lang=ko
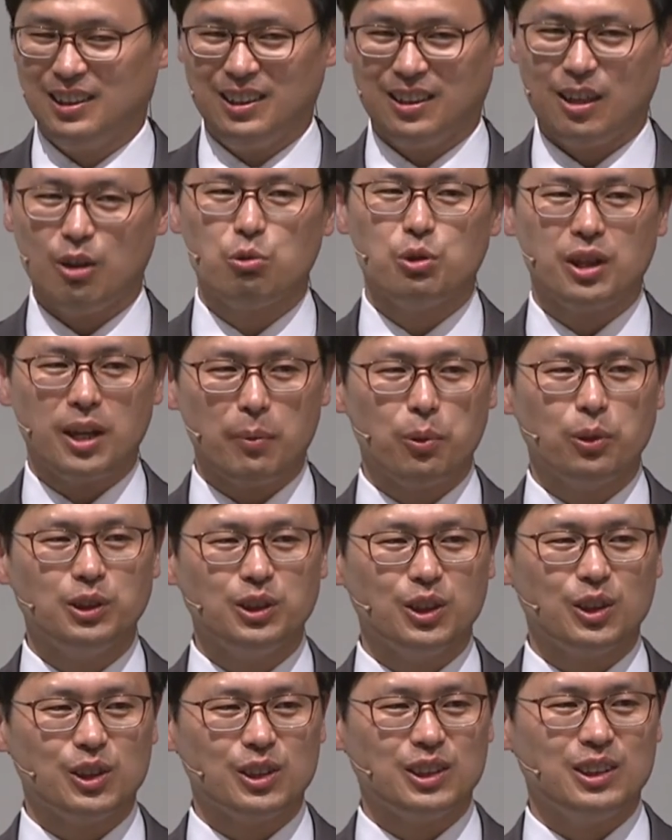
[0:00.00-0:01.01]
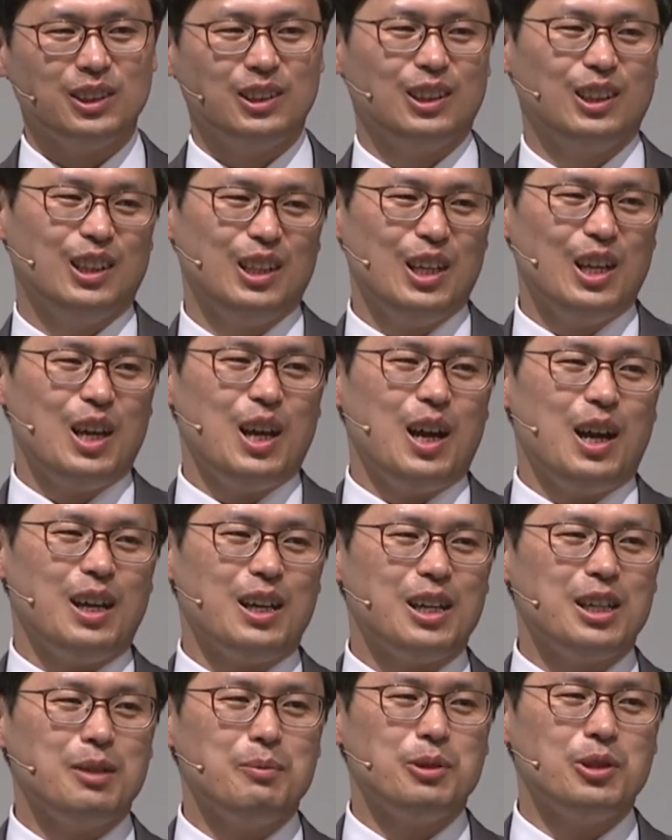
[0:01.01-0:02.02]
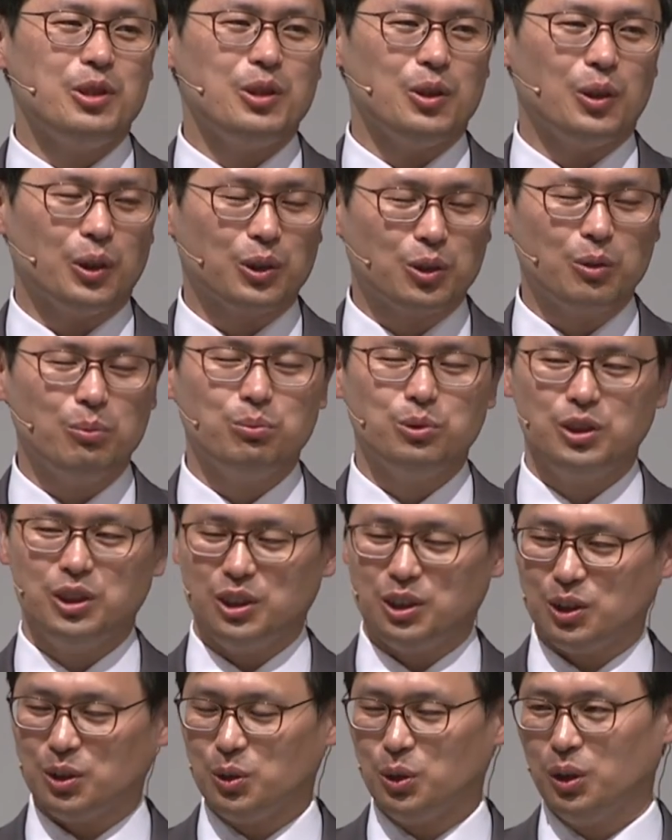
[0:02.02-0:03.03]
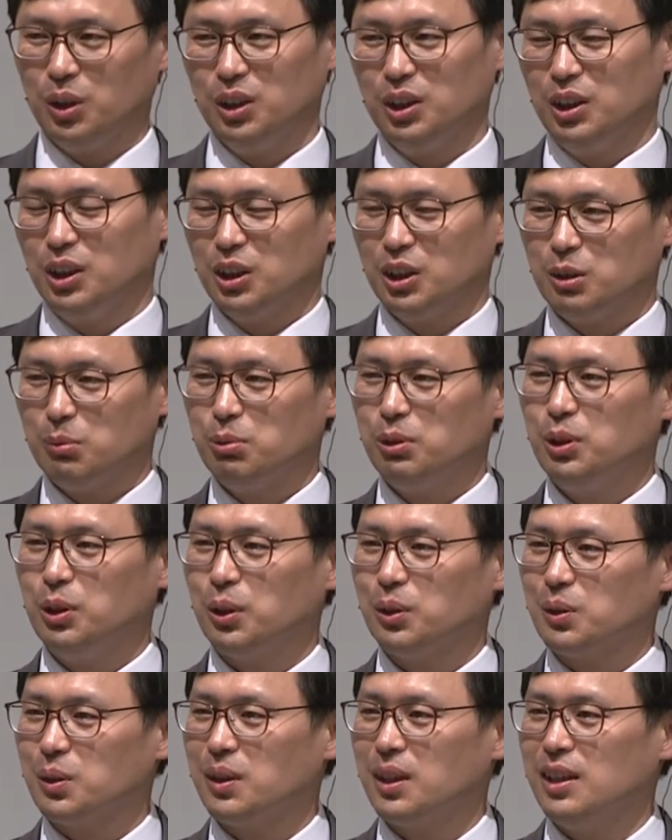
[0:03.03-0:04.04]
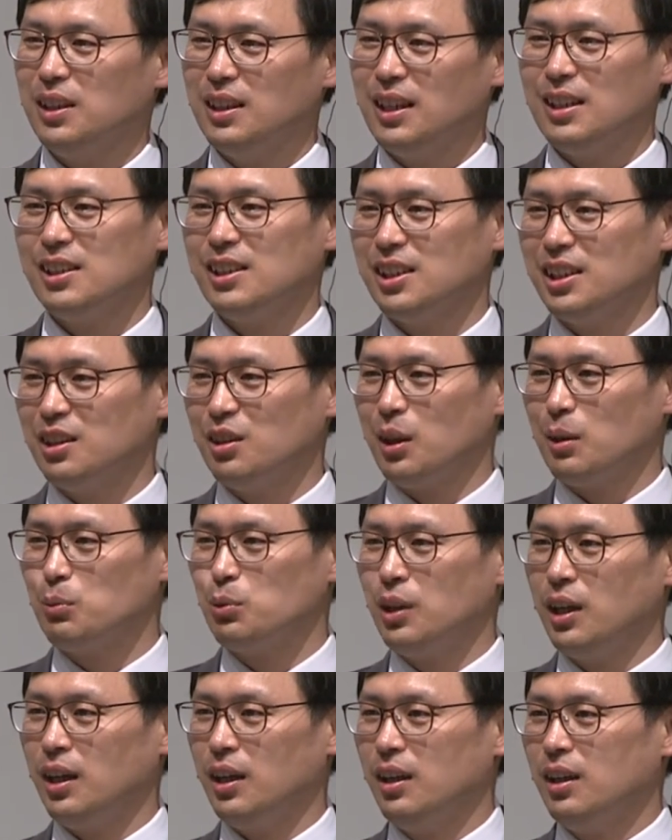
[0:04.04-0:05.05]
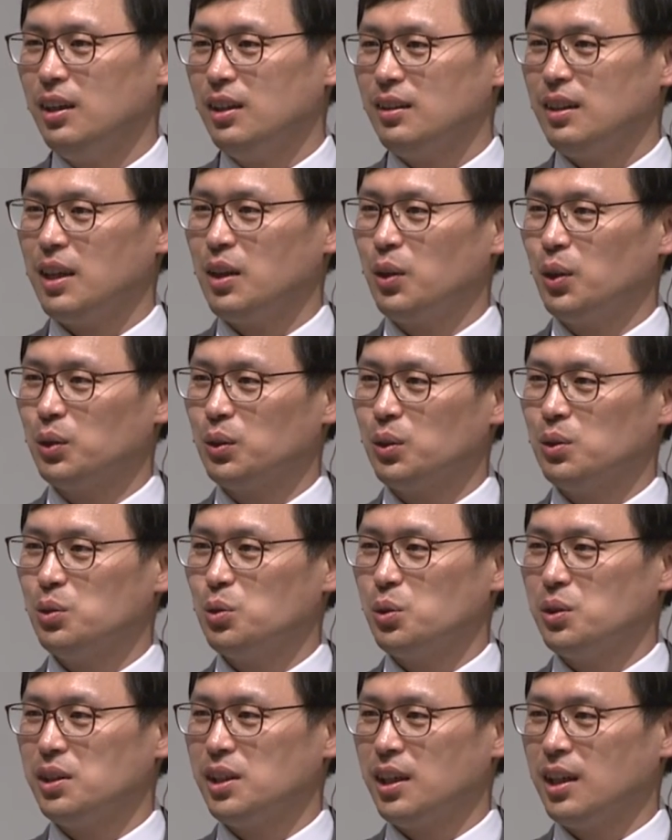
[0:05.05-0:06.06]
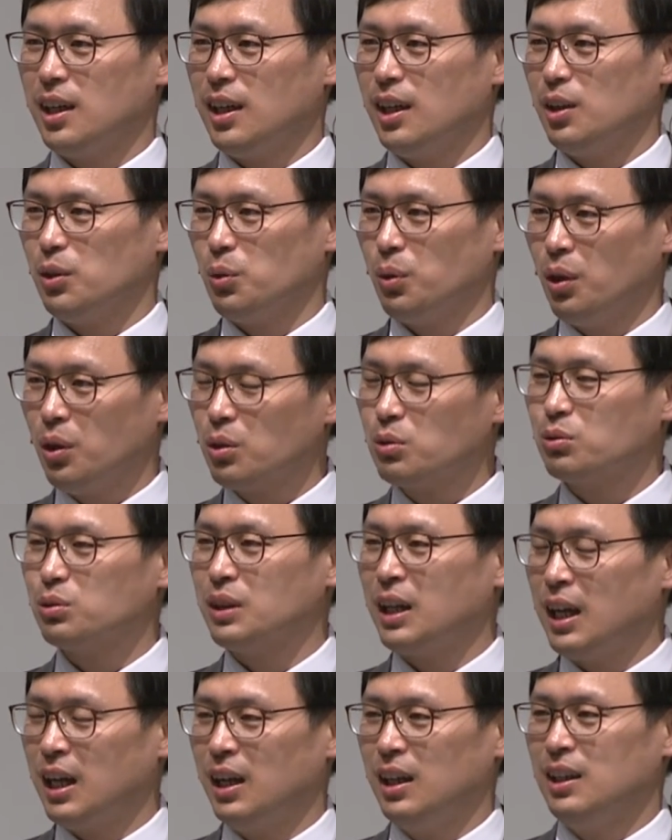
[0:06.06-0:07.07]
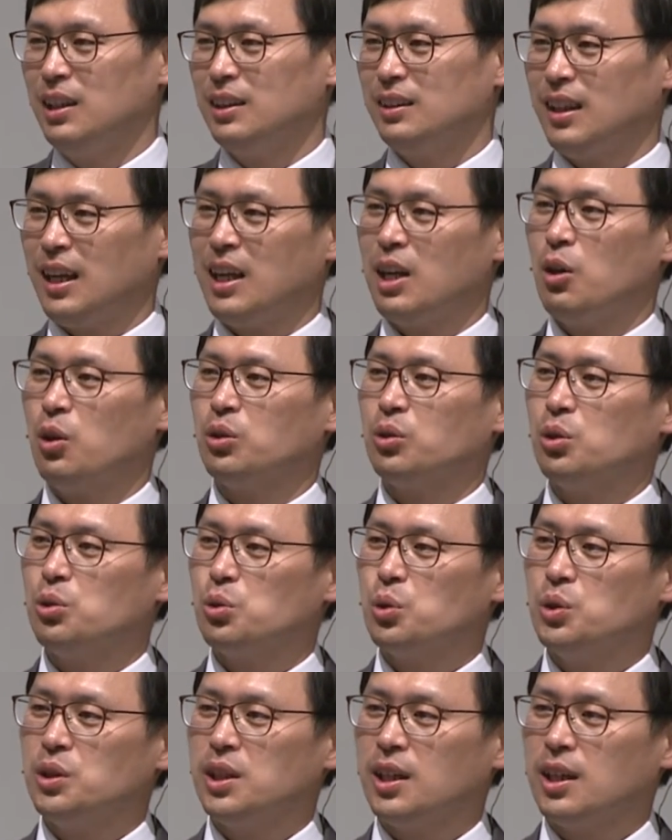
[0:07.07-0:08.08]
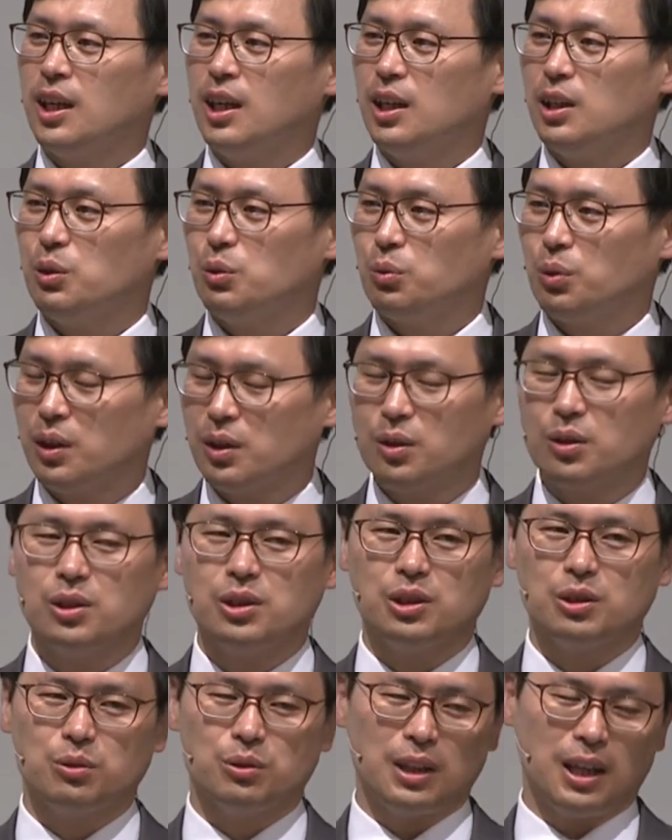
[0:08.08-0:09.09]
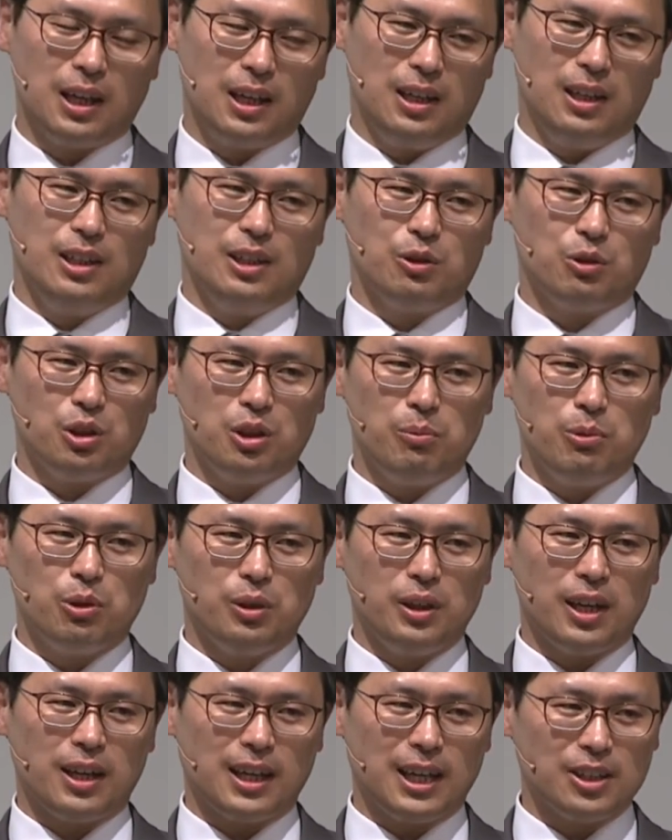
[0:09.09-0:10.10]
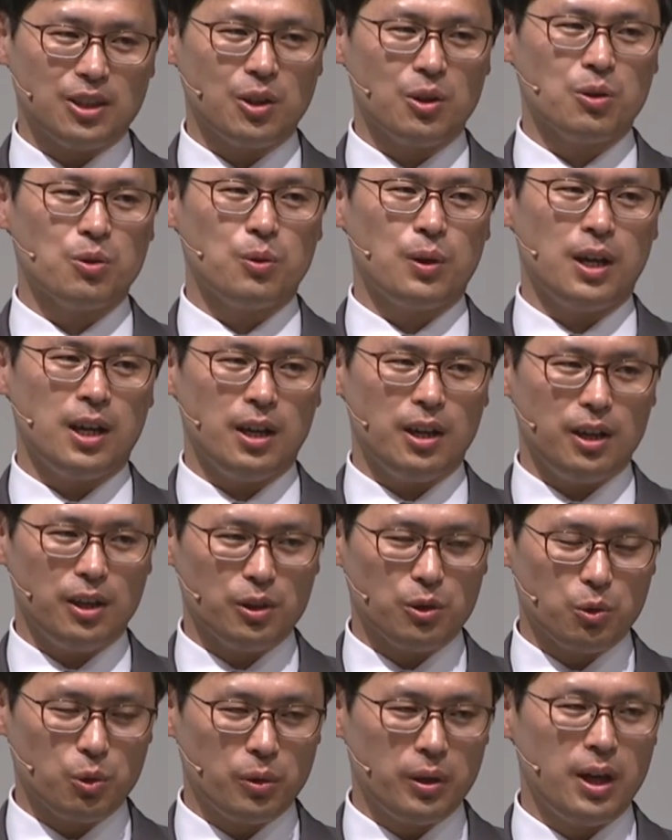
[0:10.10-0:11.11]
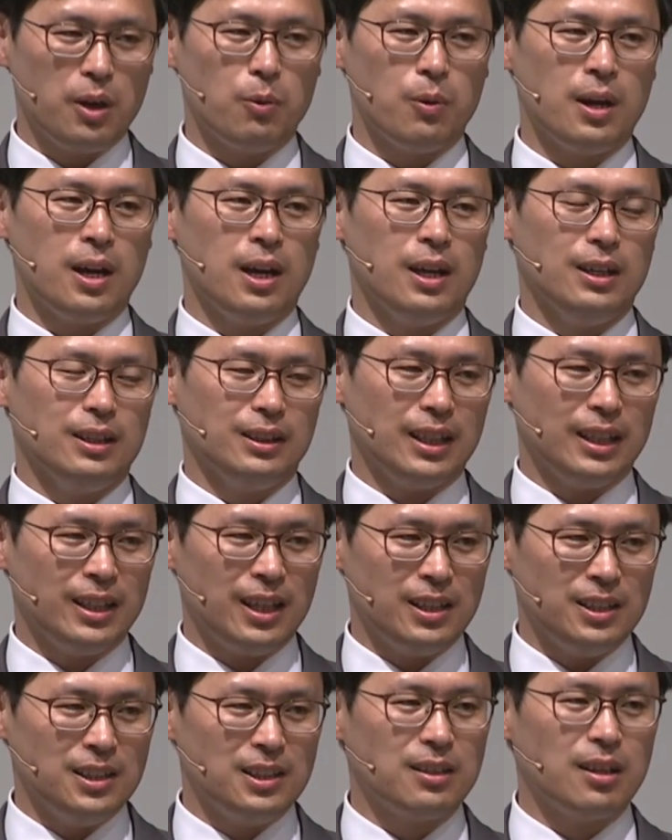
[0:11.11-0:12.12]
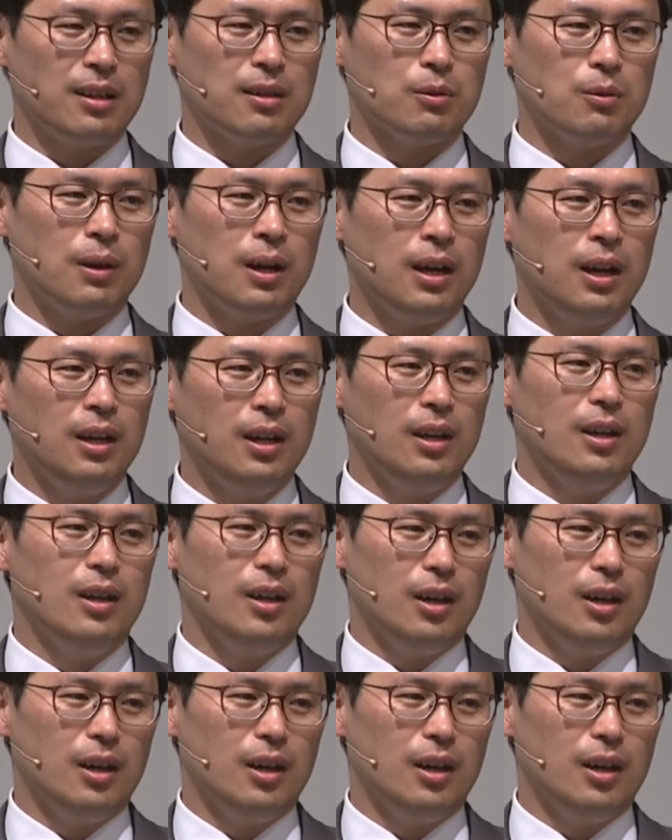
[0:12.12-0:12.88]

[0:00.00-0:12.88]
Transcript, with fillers: 그러니까 우리가 보는 것은 하나님은 어떤 분이시고 그분이 어떻게 일하시기 때문에 내가 어떤 존재가 되었구나, 내가 어떤 존재가 될 것이구나. 주님이 우리의 가정과 교회와 나의 인생과